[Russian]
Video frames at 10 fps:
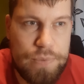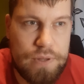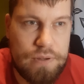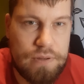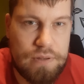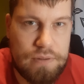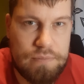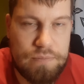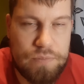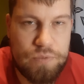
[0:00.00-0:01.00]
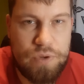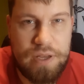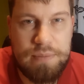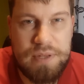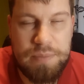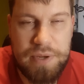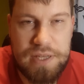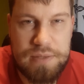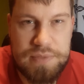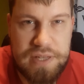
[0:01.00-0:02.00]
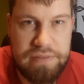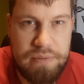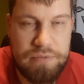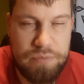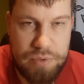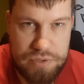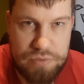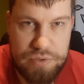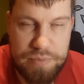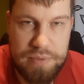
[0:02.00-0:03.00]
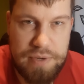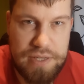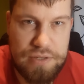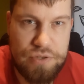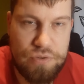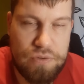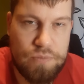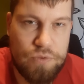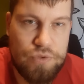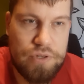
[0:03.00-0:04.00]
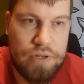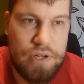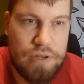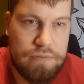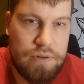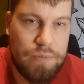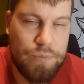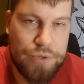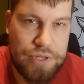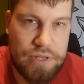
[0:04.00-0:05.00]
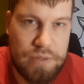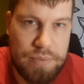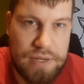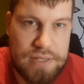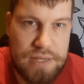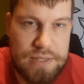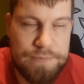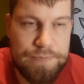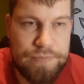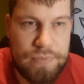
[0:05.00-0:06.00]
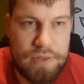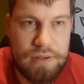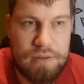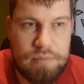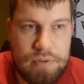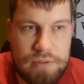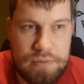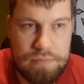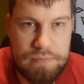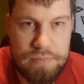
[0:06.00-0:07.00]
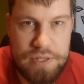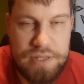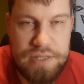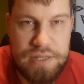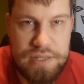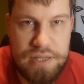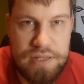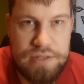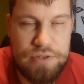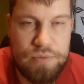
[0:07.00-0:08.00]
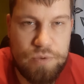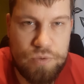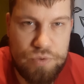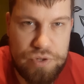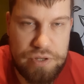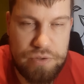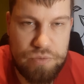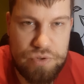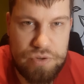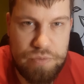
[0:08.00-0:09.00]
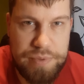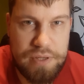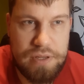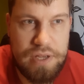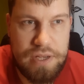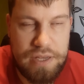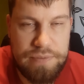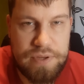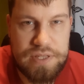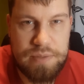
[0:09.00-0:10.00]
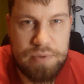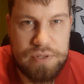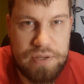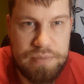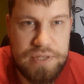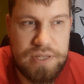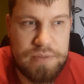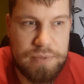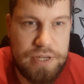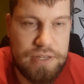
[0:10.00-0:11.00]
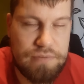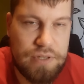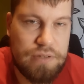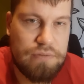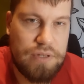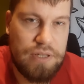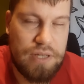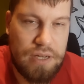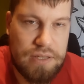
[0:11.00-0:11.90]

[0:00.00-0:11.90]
а, ну, какими-то непонятными словами вы просто уже понимаете, что ему нужно, вы ему можете это показать, ну, как бы донести ценность, чтобы он уже это уже купил, и в конце просто объяснить, смотрите, вот это вот не так